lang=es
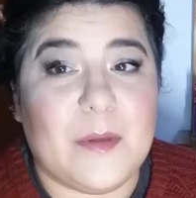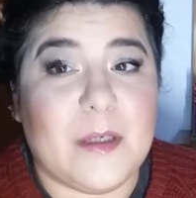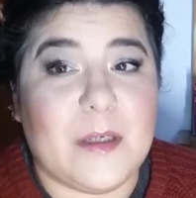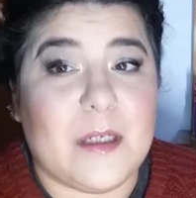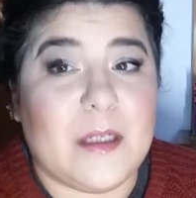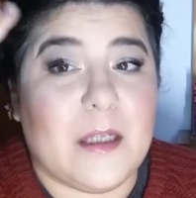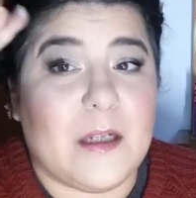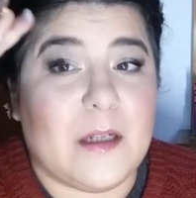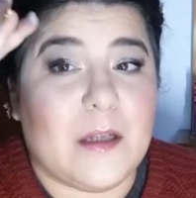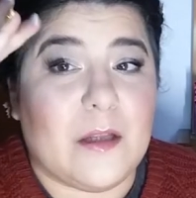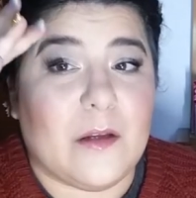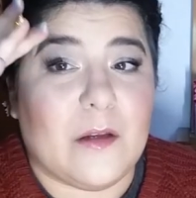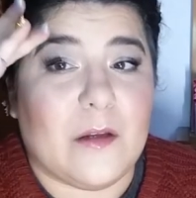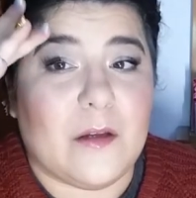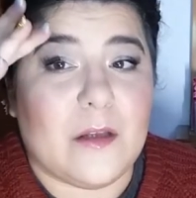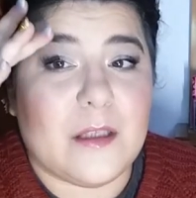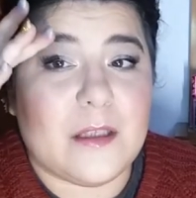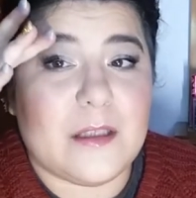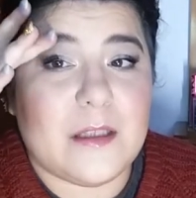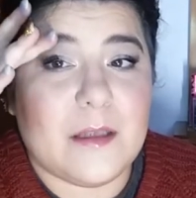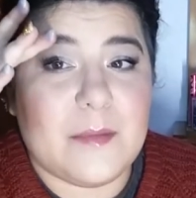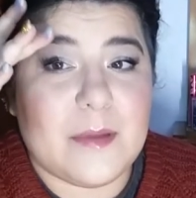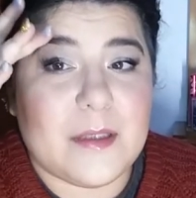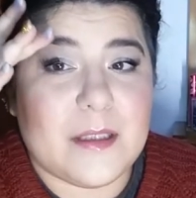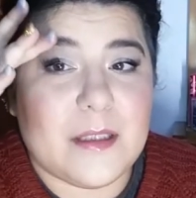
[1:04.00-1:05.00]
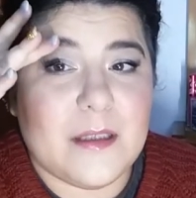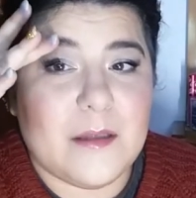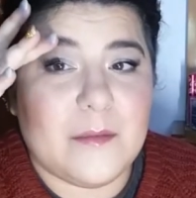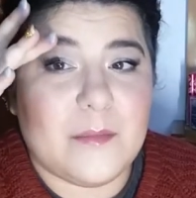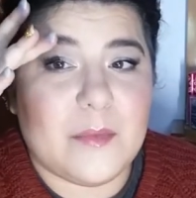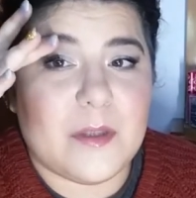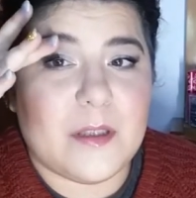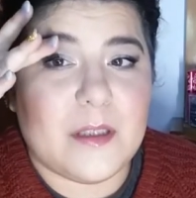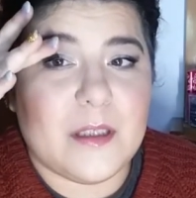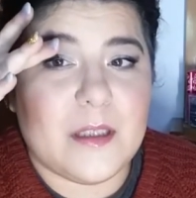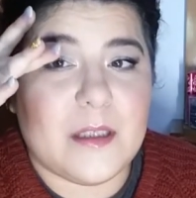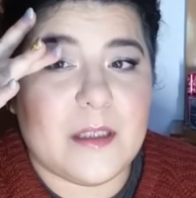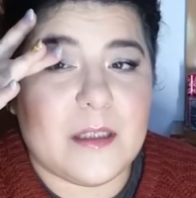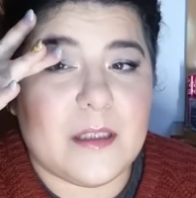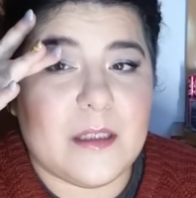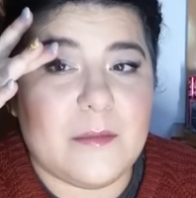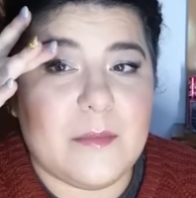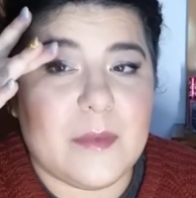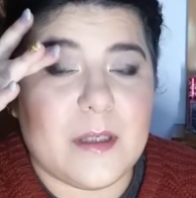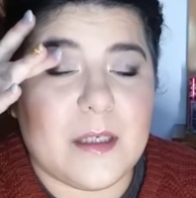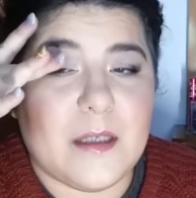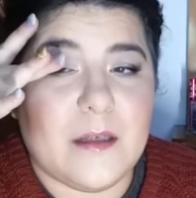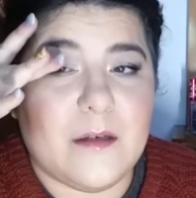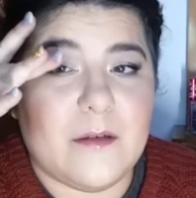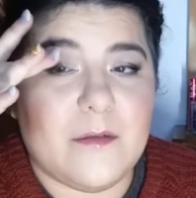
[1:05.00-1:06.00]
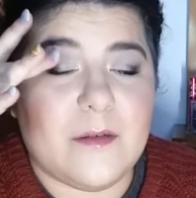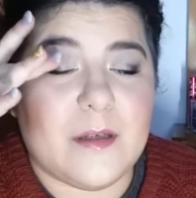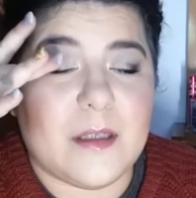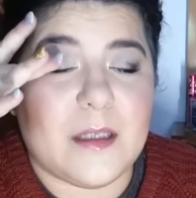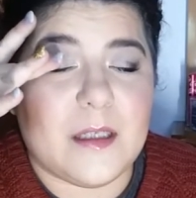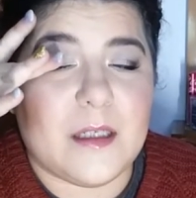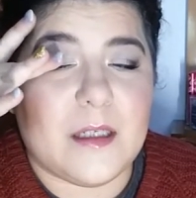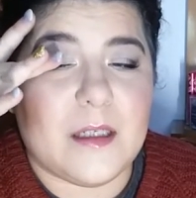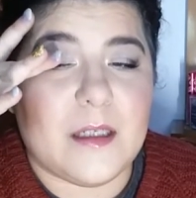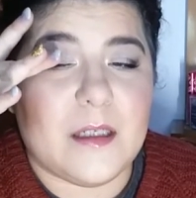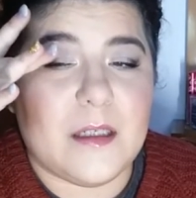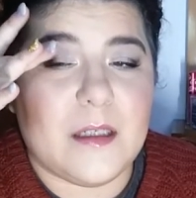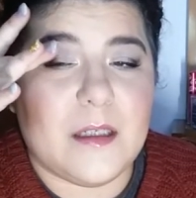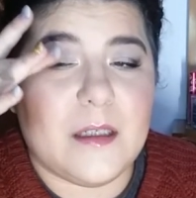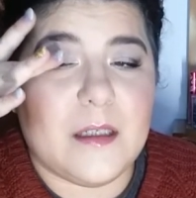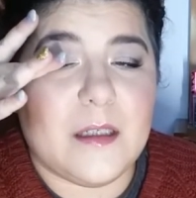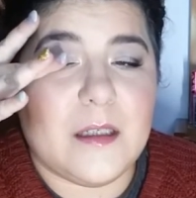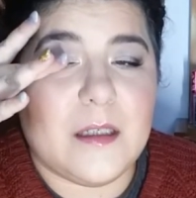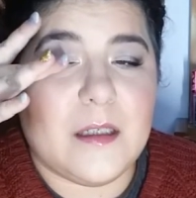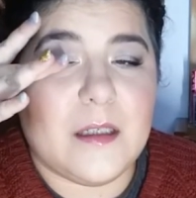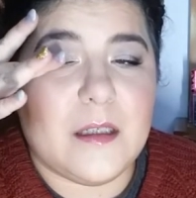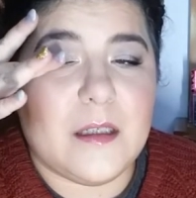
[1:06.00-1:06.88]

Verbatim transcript: no se puede tener todo. Y esta pestaña postiza se me ha quedado fatal.